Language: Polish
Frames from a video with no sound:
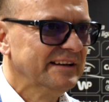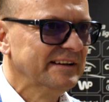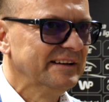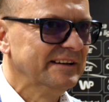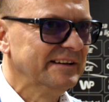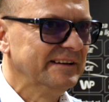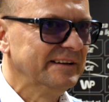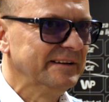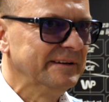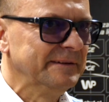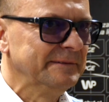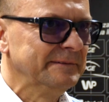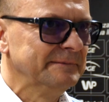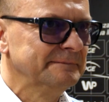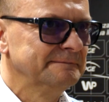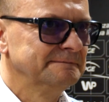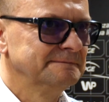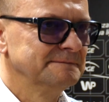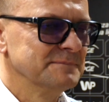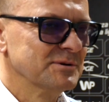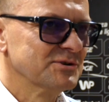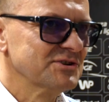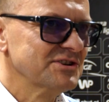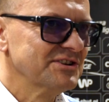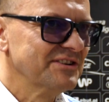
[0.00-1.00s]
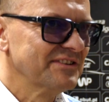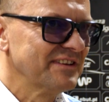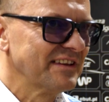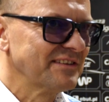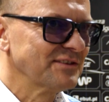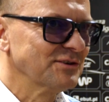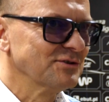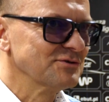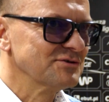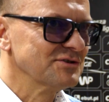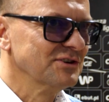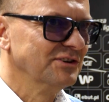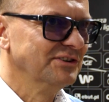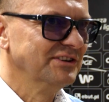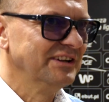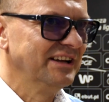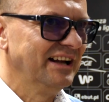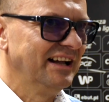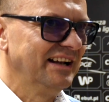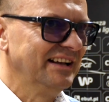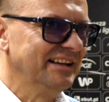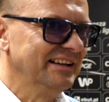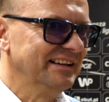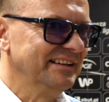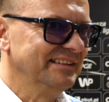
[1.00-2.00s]
e, może nie
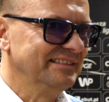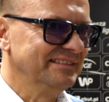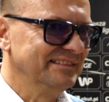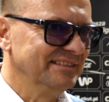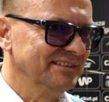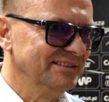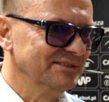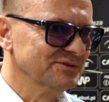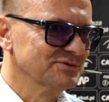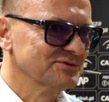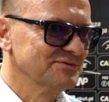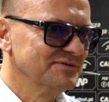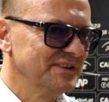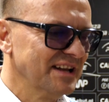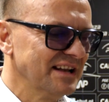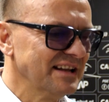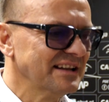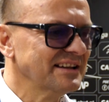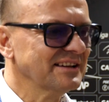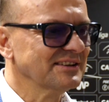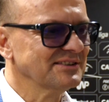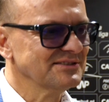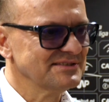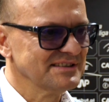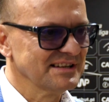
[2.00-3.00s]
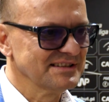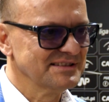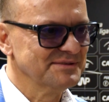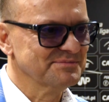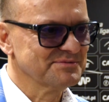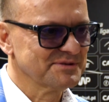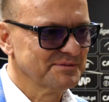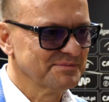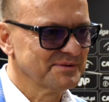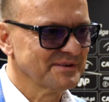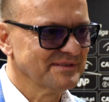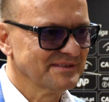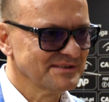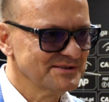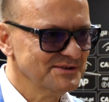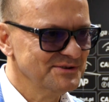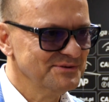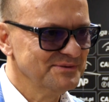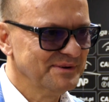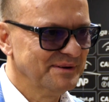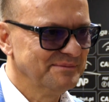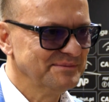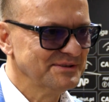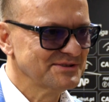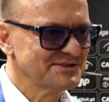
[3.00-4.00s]
zaskoczony, ale już wiele negocjacji
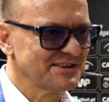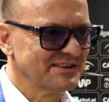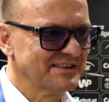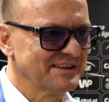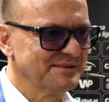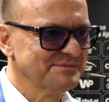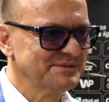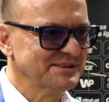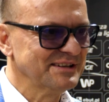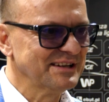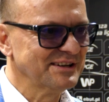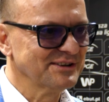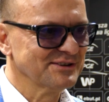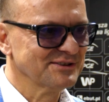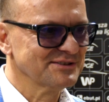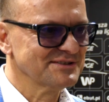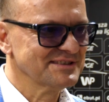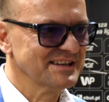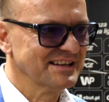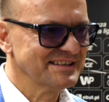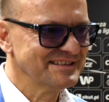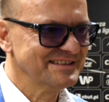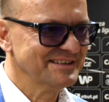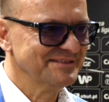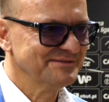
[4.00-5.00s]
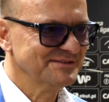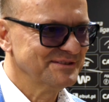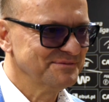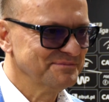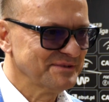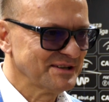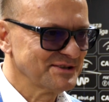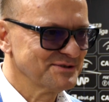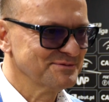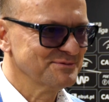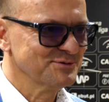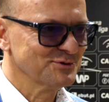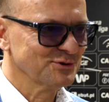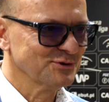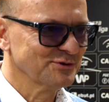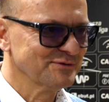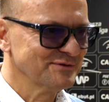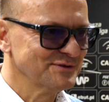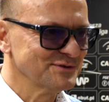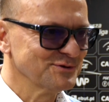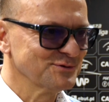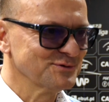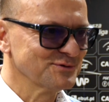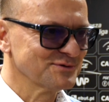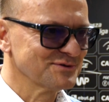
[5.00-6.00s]
przeprowadziłem i czasami te negocjacje w tym naszym
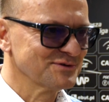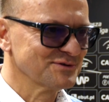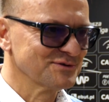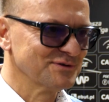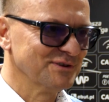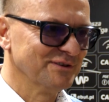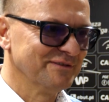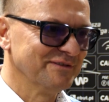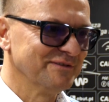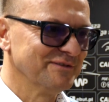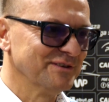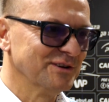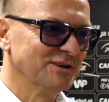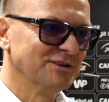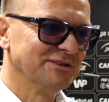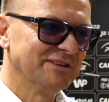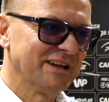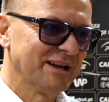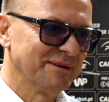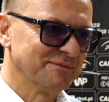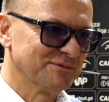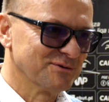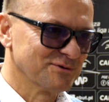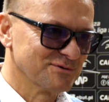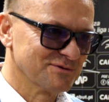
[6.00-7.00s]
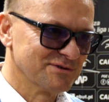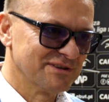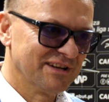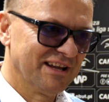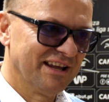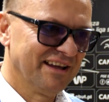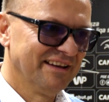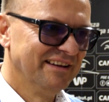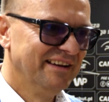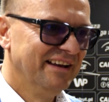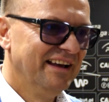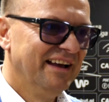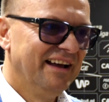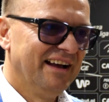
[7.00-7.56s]
środowisku żużlowym wyglądają różnie,